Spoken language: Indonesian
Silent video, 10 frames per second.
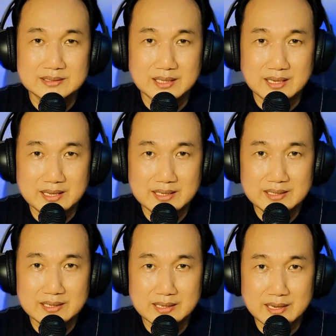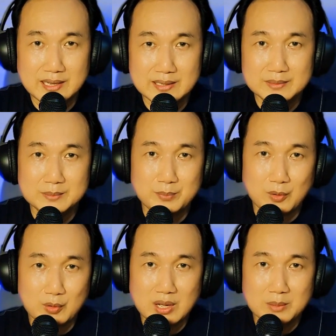terkait dengan
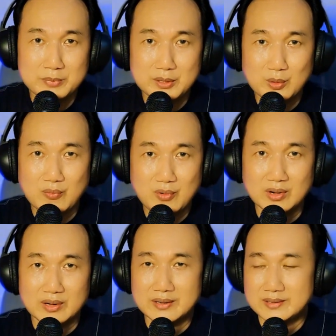produk mikrofon